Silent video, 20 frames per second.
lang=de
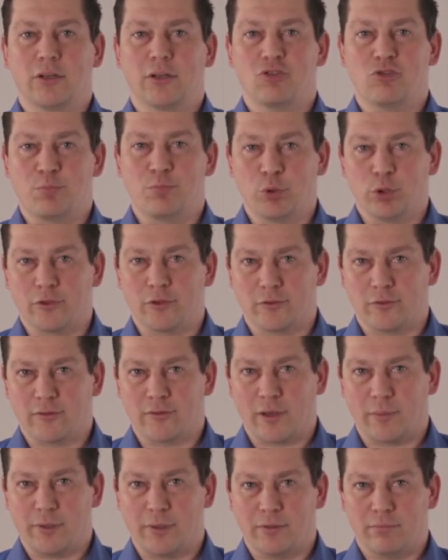Spuren zu
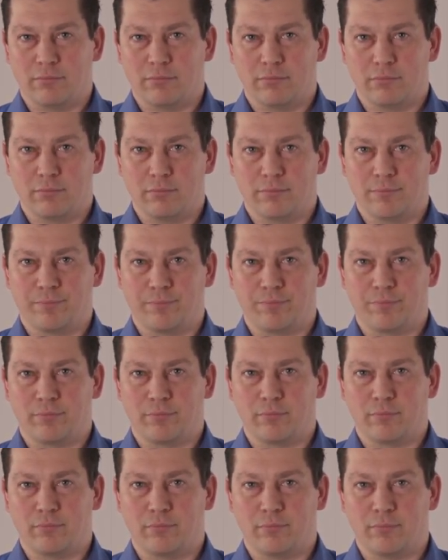sammeln.
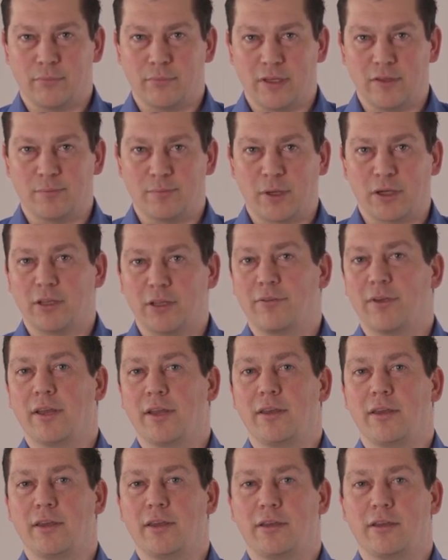Dies macht ihr wie
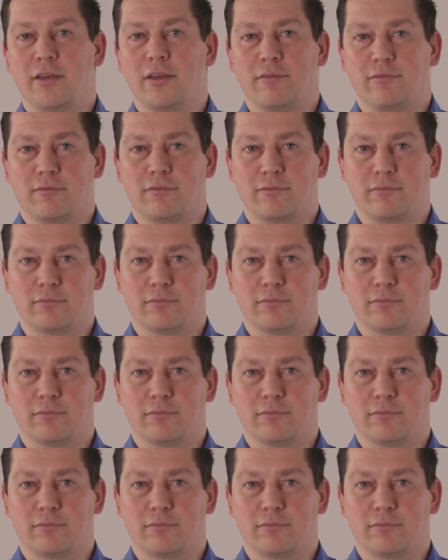ein Detektiv.